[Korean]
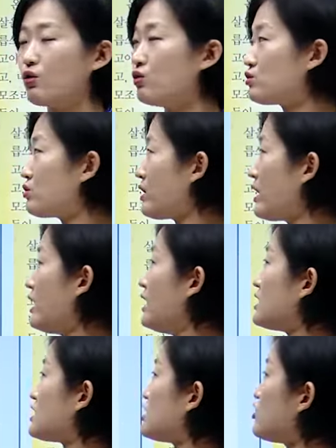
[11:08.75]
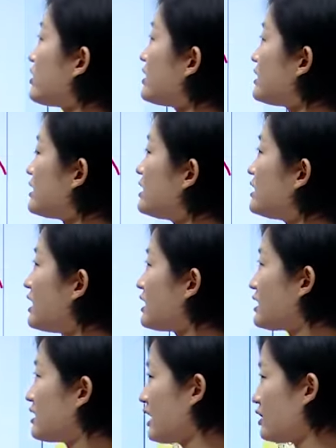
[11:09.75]
고종의 즉위를
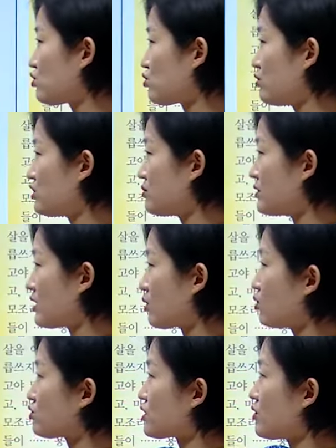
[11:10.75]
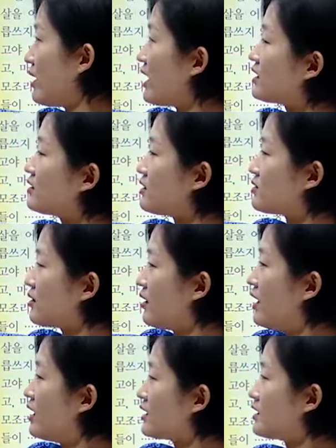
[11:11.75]
얘기를 해주고 있습니다. 고종이 왕이 됐어요.
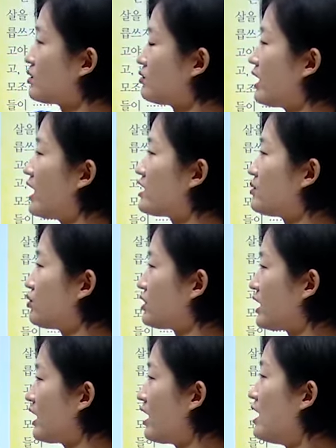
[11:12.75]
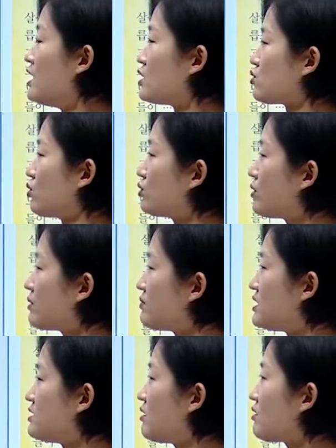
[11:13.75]
그리고 나를 보니까 종로에
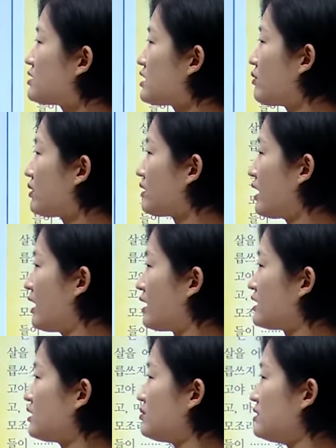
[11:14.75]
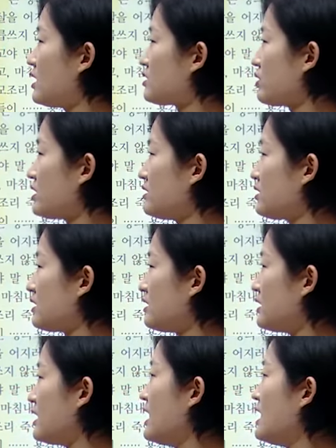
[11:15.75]
비석을 세웠다. 그 비에서
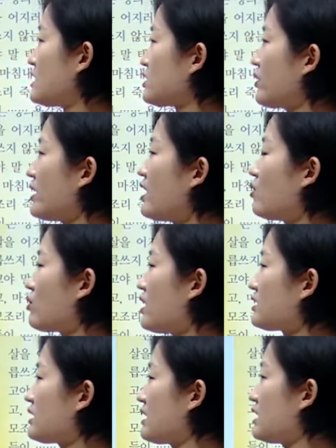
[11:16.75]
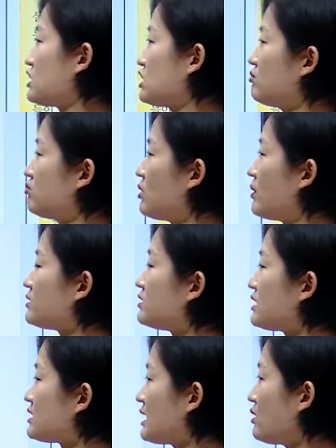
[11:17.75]
이르기를 서양 오랑캐가
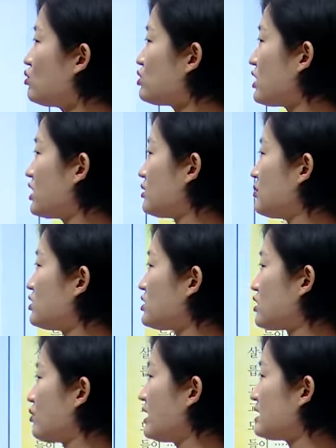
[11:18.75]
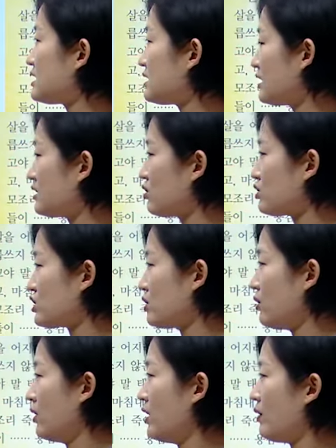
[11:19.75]
침범하는데 싸우지 않으면 즉 화친하는
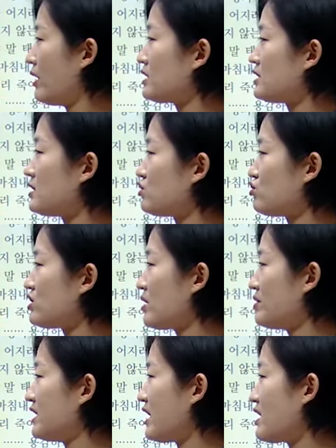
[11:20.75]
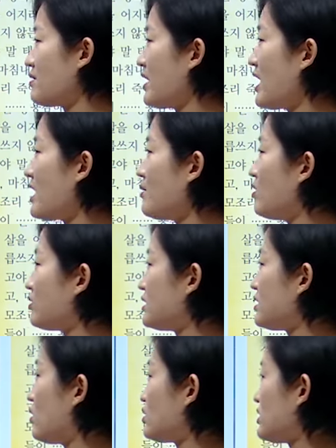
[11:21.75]
것이요. 화친을 주장하면 나라를
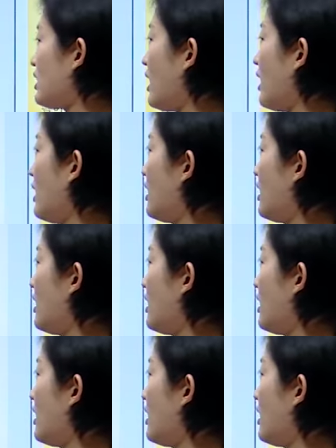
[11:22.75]
팔아먹는 것이다.